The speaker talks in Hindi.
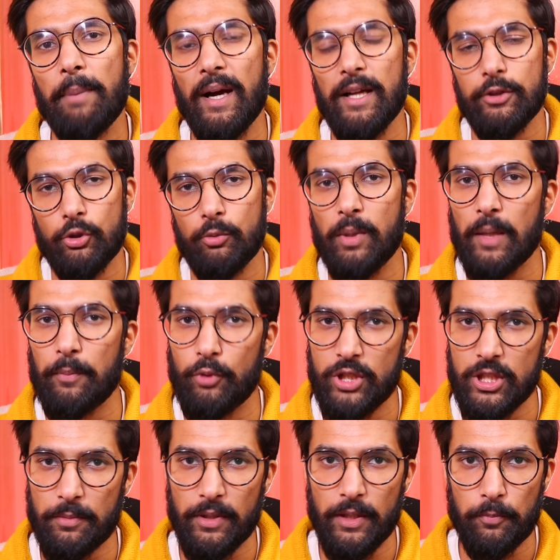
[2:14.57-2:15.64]
बाद दोबारा
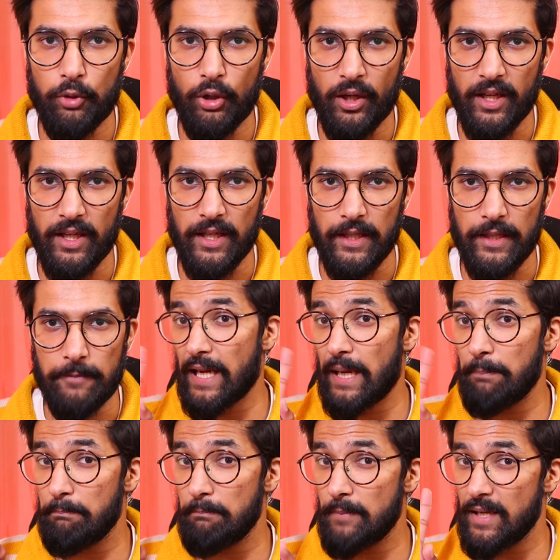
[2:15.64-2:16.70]
प्रोजेक्ट में डिप्लॉय करेंगे
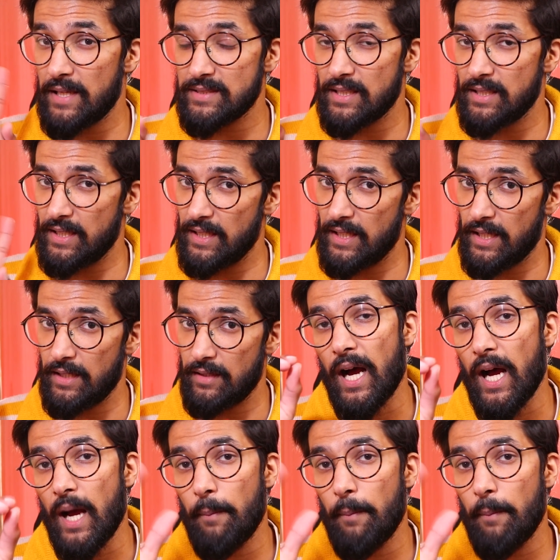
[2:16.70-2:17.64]
कैप में ऐसा नहीं है